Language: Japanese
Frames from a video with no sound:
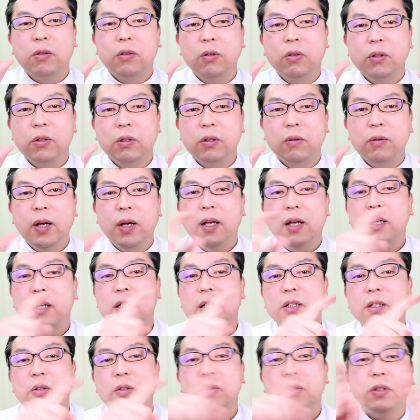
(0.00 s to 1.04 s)
今度は
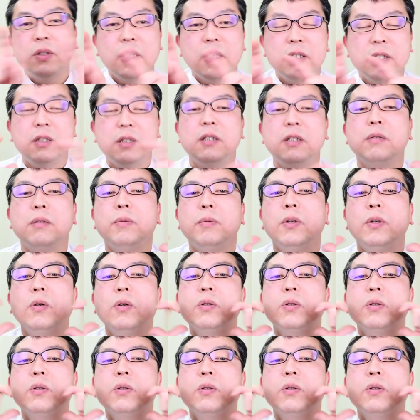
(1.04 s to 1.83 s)
人差し指